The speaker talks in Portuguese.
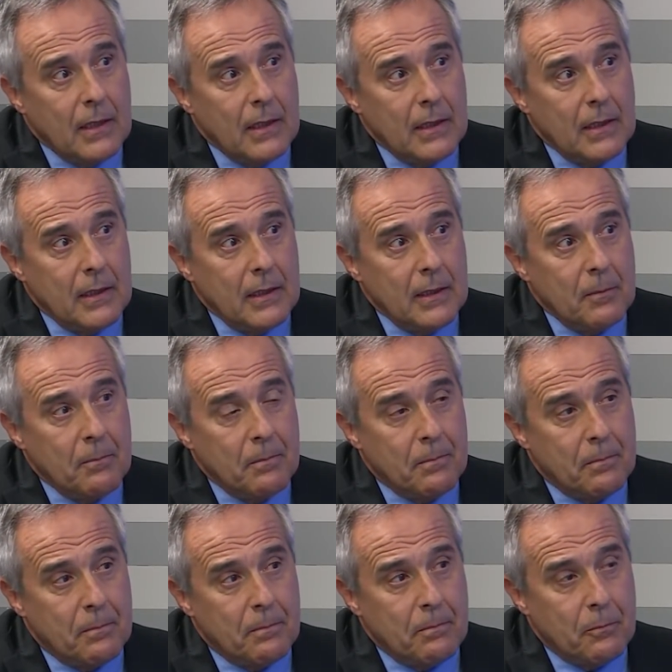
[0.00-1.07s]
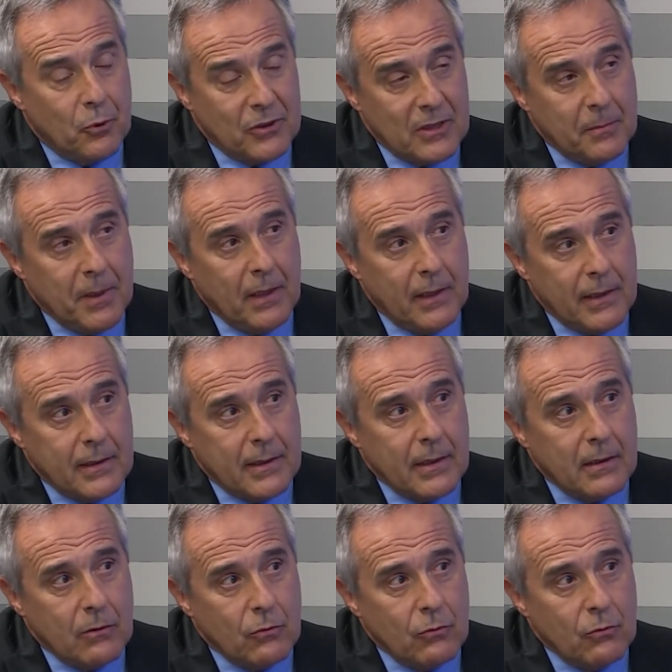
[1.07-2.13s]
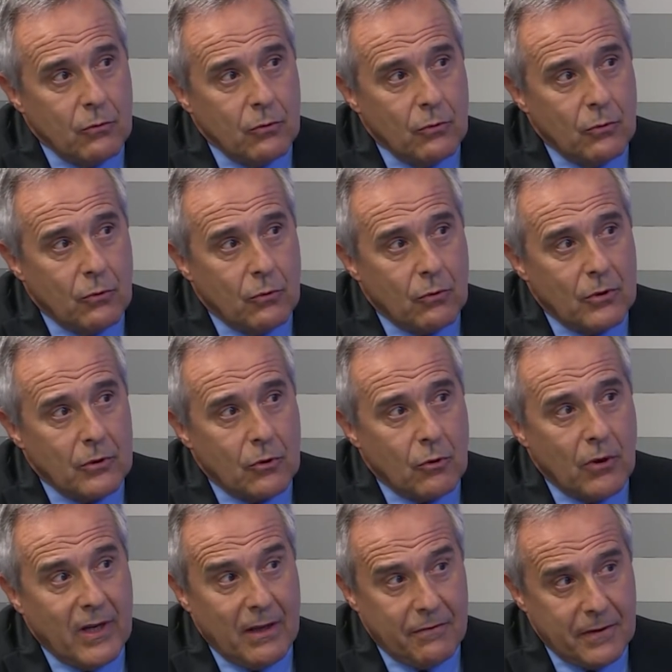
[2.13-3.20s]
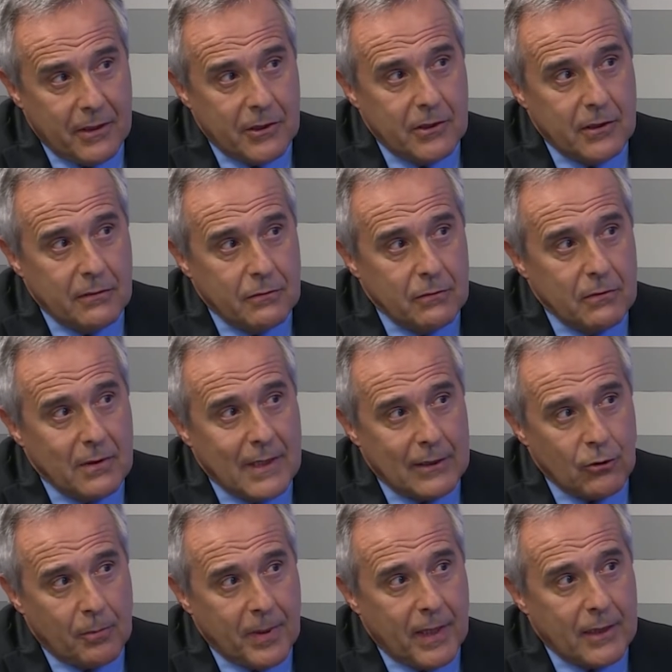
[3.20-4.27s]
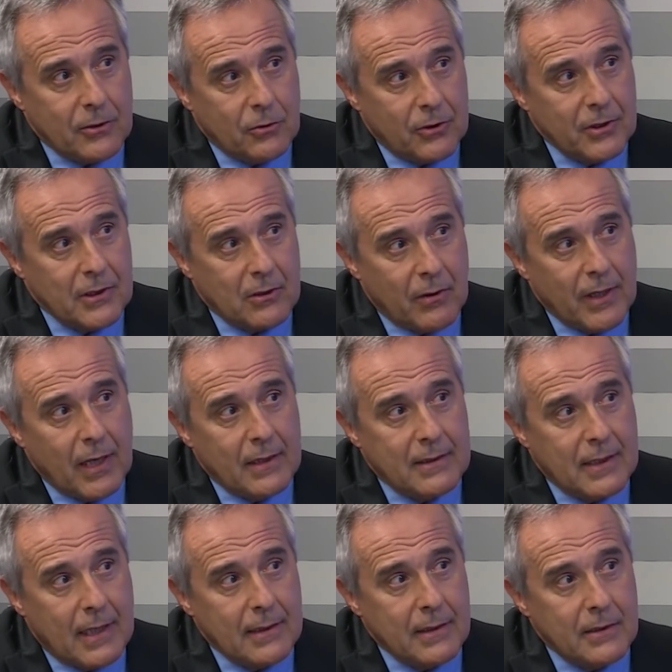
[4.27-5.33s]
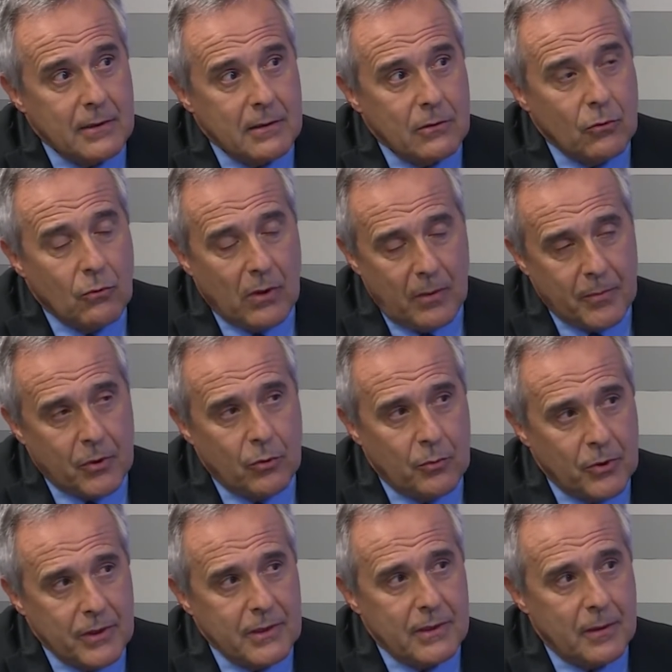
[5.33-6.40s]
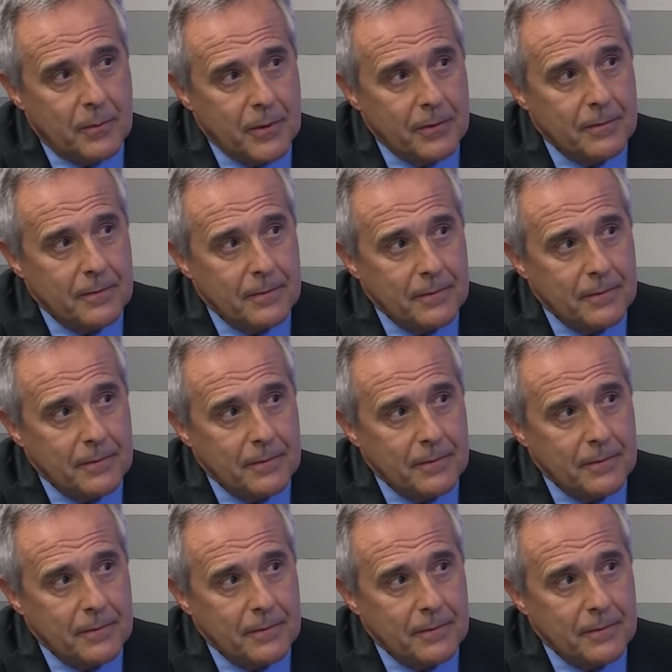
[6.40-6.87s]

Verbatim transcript: e possibilita o controle efetivo das operações que são realizadas no âmbito do município.